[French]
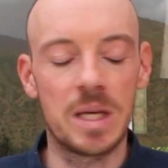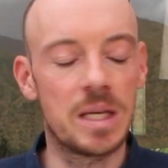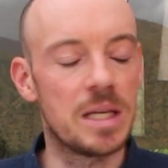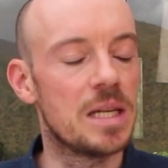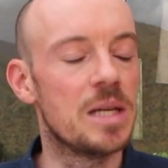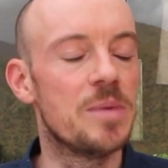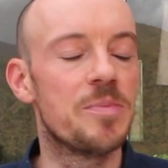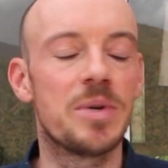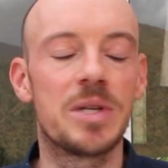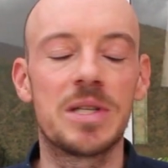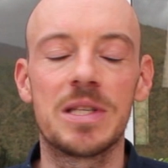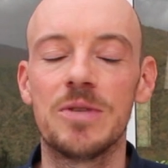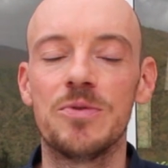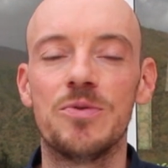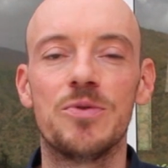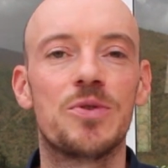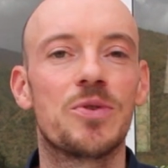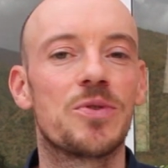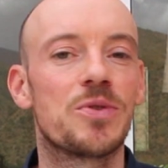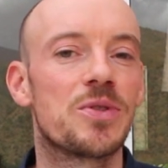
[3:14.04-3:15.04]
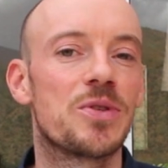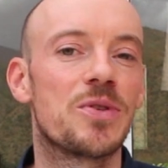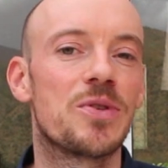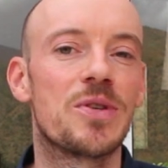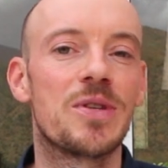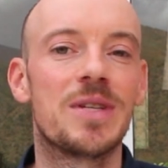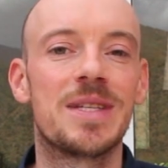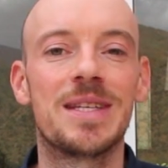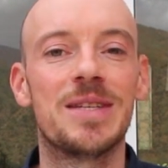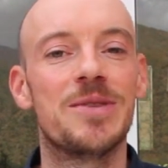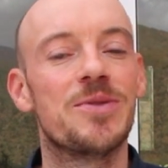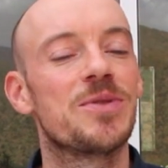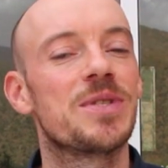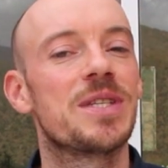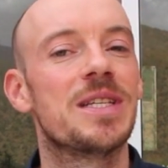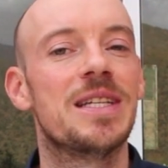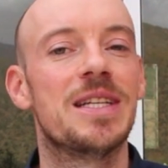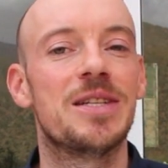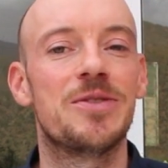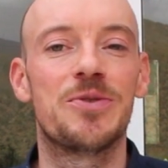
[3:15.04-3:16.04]
il aime passer du temps seul, c'est dans
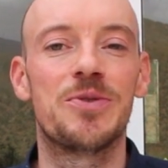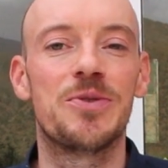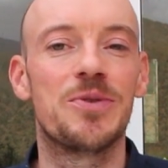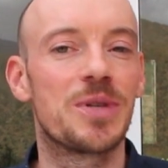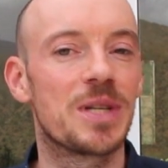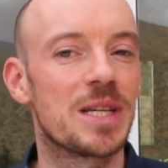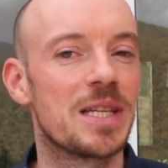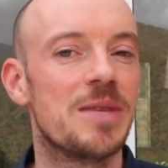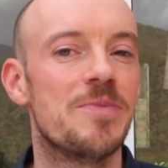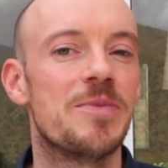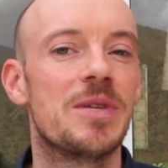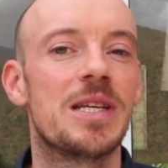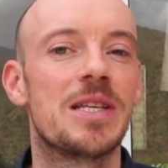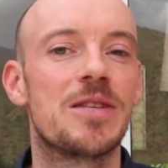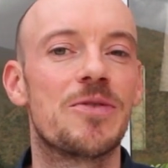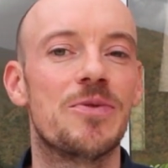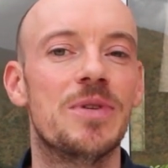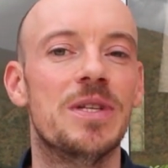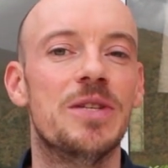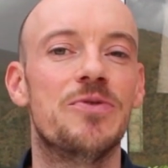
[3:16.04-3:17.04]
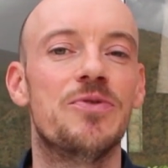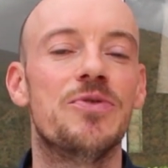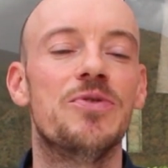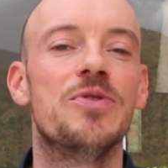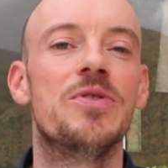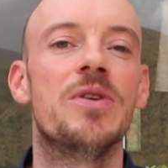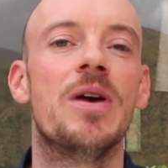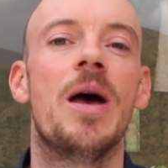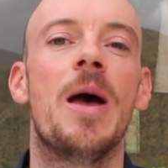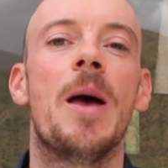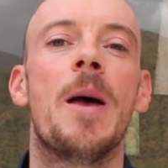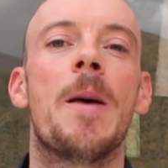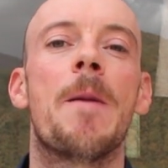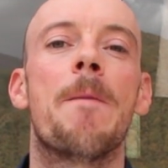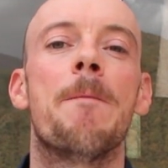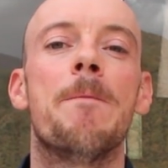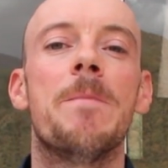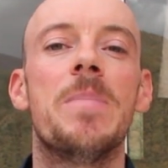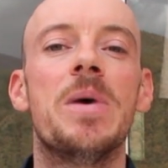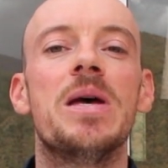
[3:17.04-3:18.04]
sa nature, il aime la solitude,
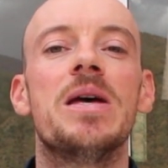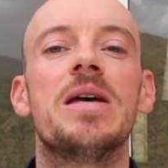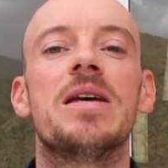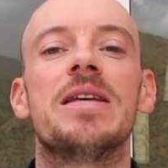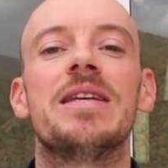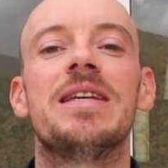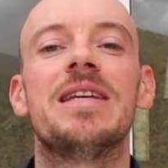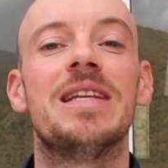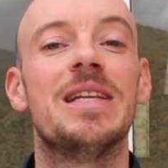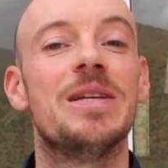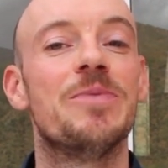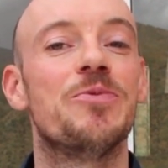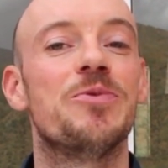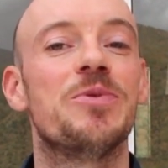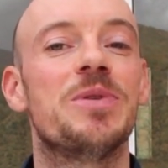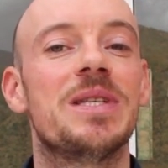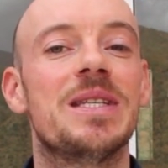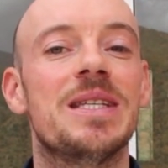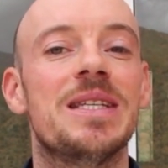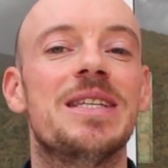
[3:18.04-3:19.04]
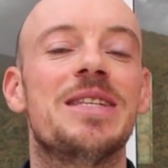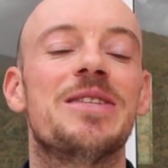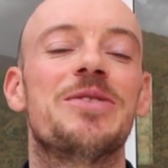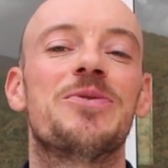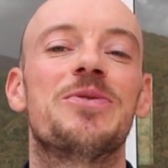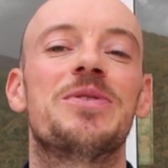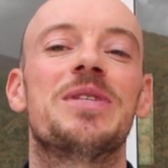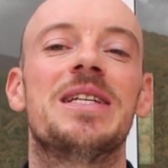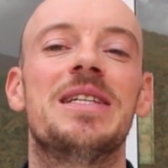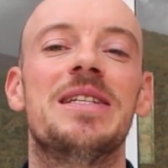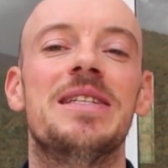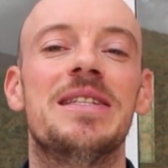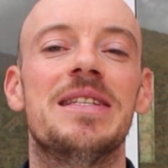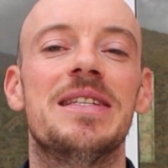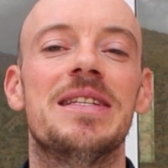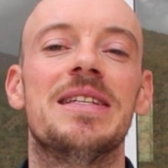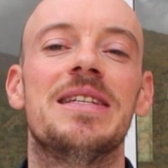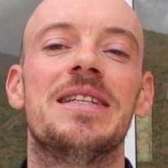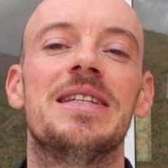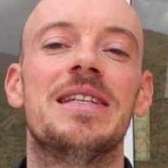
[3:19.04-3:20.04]
mais il aime aussi
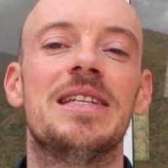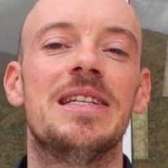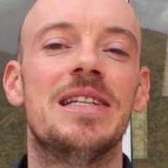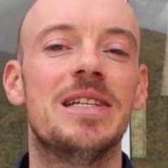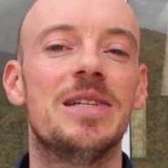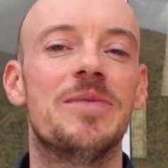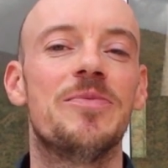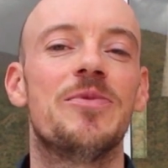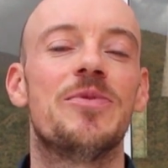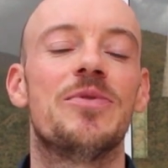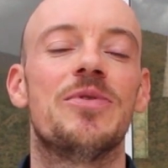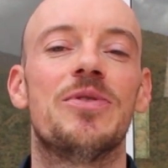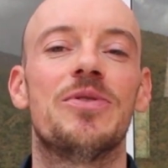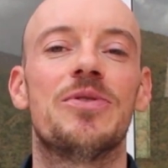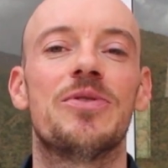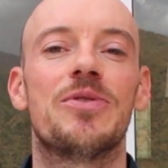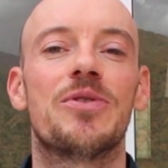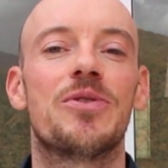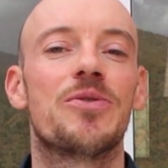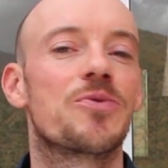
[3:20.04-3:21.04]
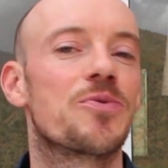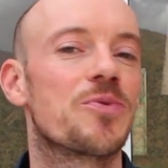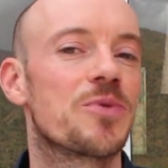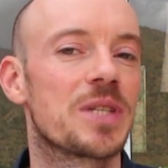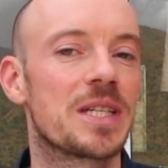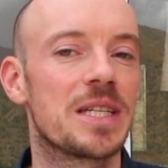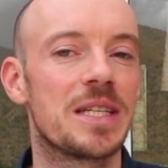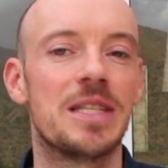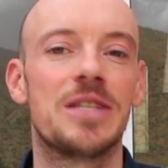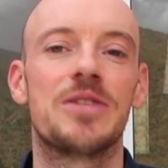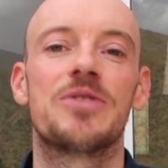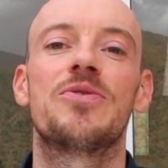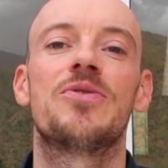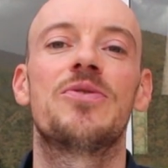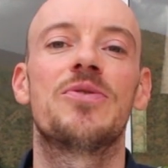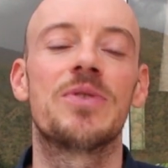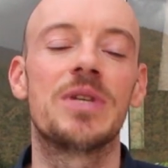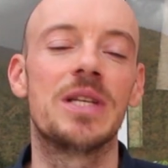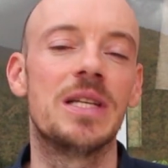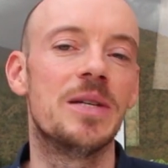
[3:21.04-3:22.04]
socialiser, il aime euh, rencontrer des
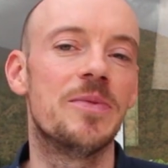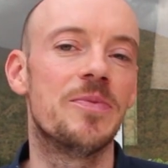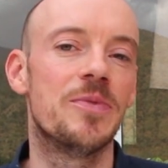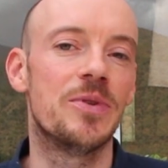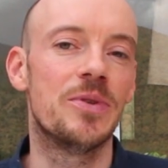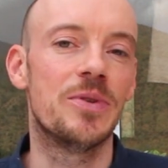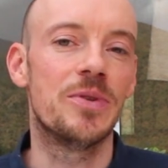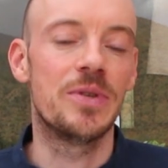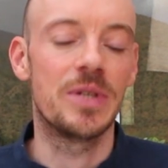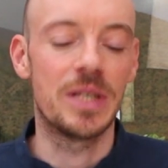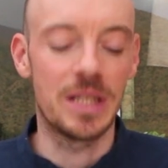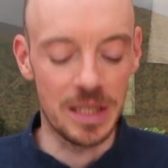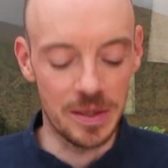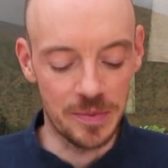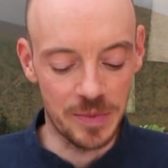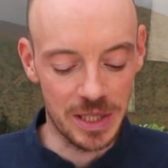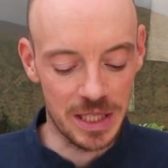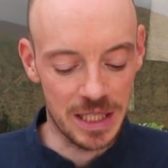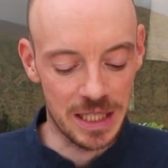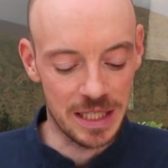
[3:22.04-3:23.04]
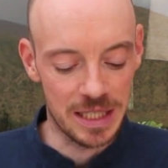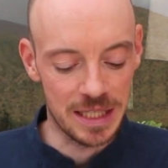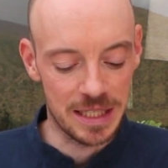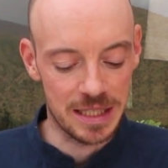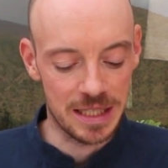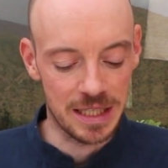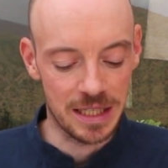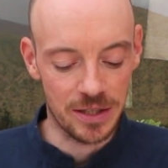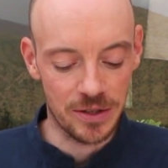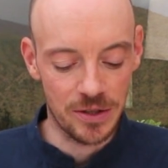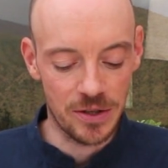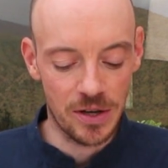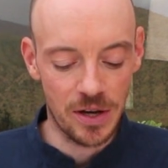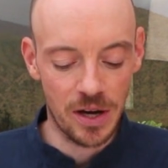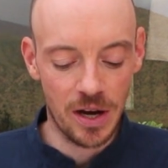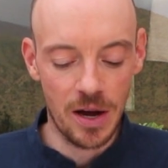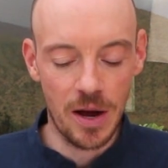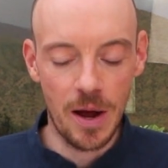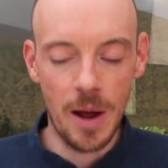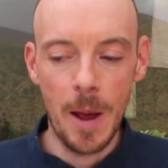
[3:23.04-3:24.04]
gens, il aime, euh, il aime aller à
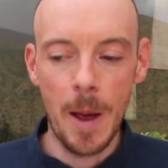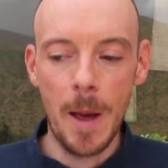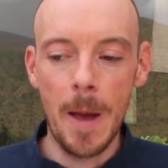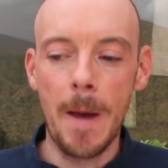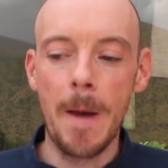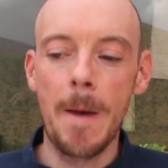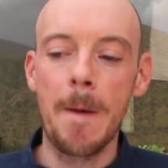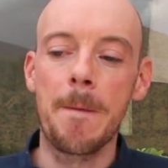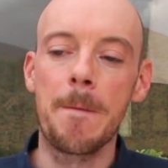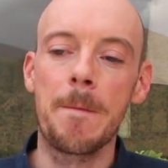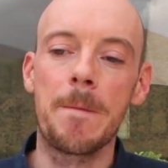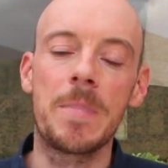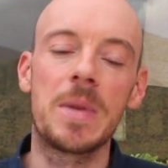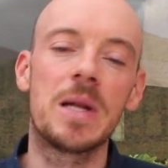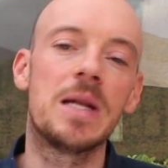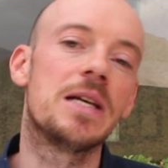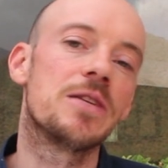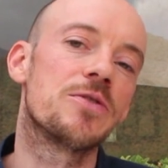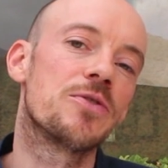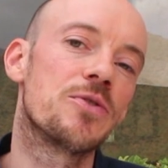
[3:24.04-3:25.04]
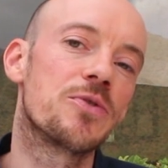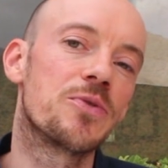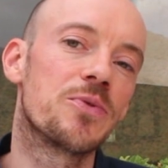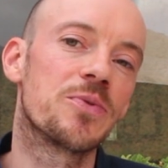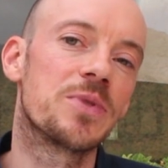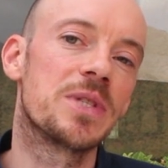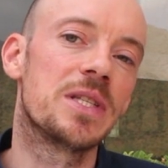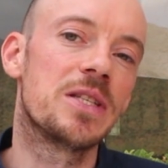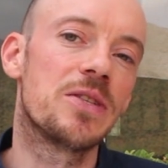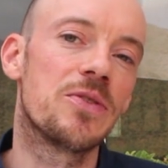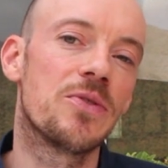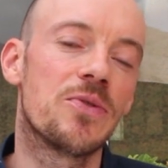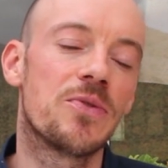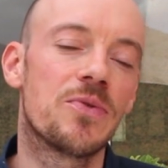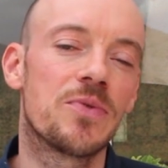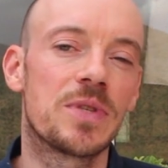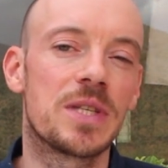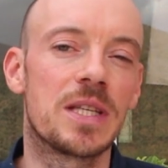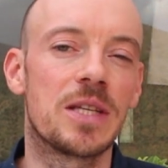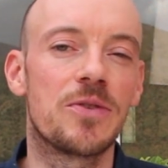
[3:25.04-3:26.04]
l'extérieur. La seule
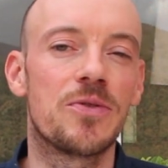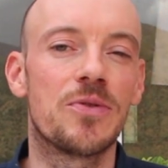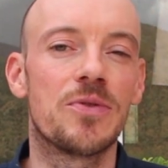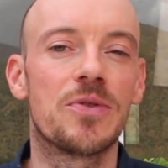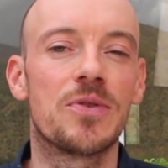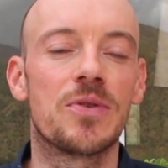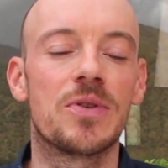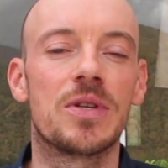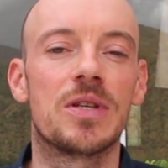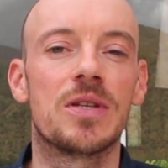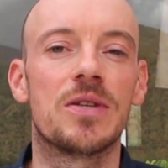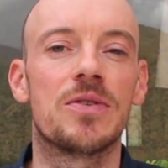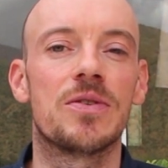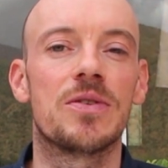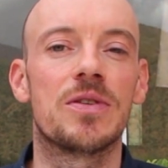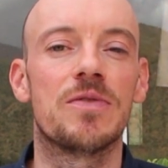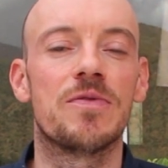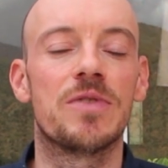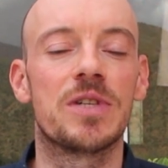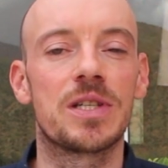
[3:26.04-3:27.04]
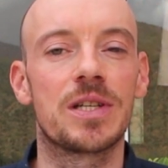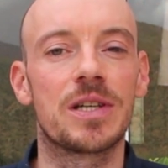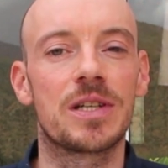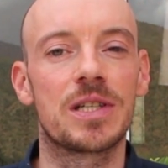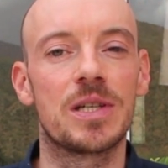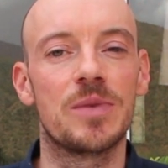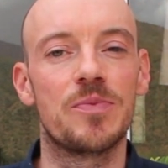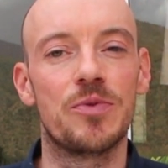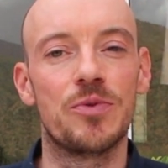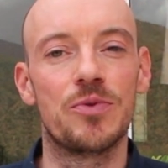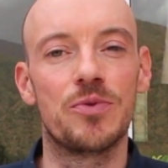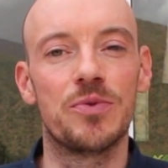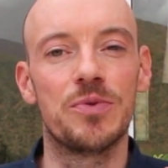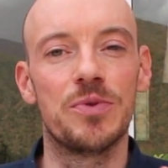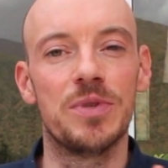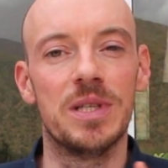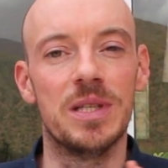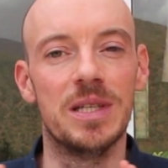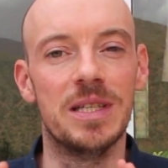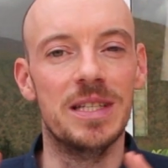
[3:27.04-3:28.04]
condition, c'est qu'il euh, il va chercher
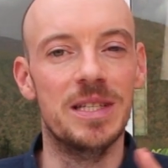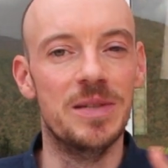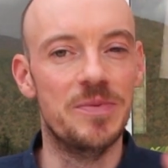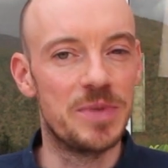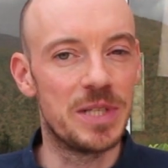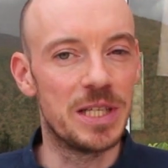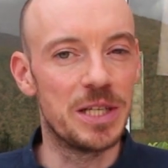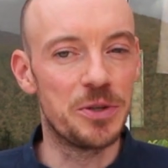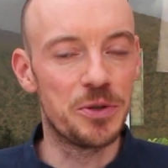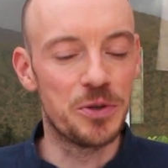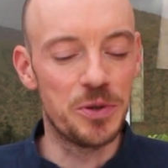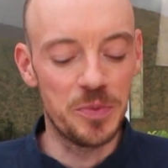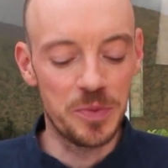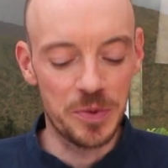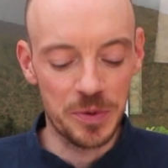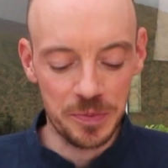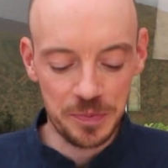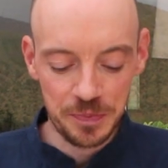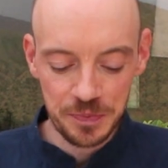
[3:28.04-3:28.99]
plutôt des, des, petits groupes,